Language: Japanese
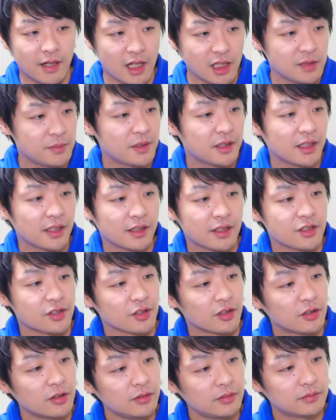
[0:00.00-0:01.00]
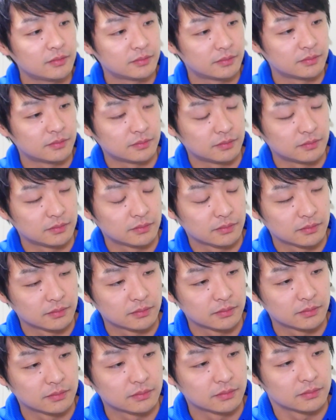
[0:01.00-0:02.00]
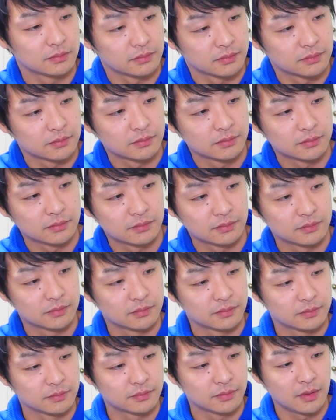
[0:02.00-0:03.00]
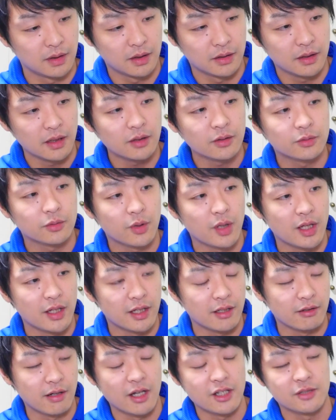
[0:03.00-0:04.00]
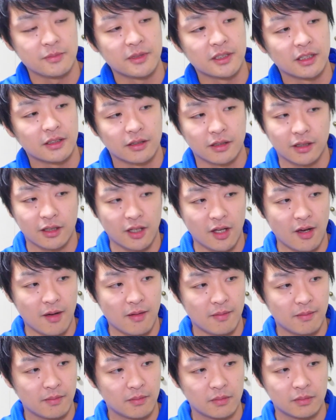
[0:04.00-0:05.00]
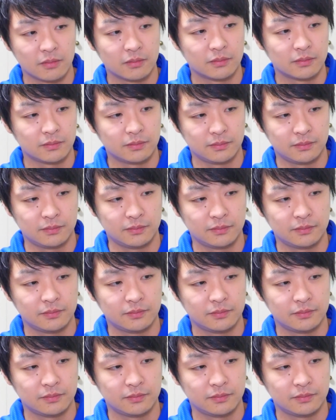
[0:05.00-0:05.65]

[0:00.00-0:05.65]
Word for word: グ始めたんでしょそうそう最近頑張ってる何のトレーニング始めたんだっけうんとね